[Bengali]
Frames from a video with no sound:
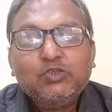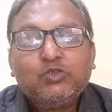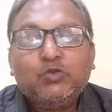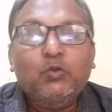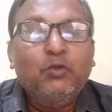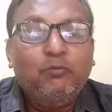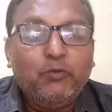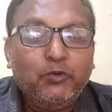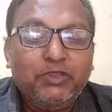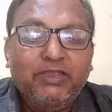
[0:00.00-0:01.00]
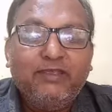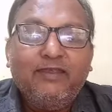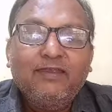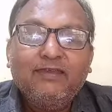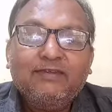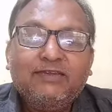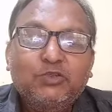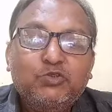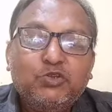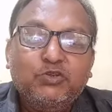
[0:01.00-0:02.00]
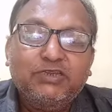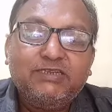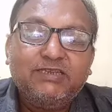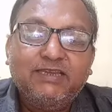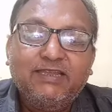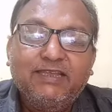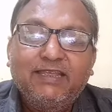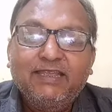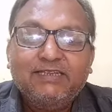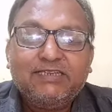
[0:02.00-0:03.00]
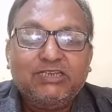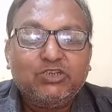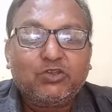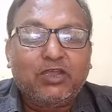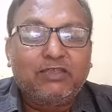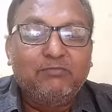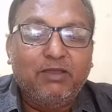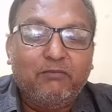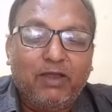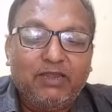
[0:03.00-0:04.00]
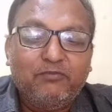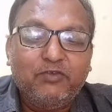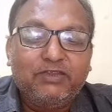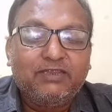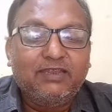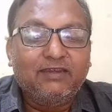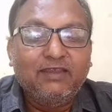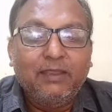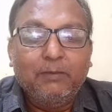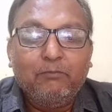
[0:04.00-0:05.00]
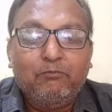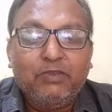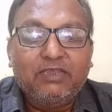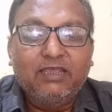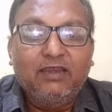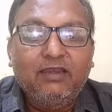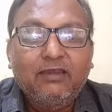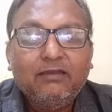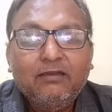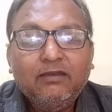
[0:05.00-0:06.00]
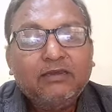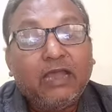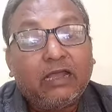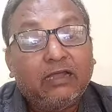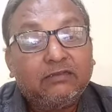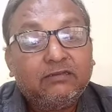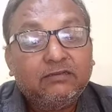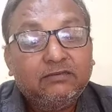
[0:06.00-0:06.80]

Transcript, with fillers: স্কুল পড়িয়ে টিউশনি সেরে সেজ কাকিমা বাড়ি ফিরতেন বিকেল নাগাদ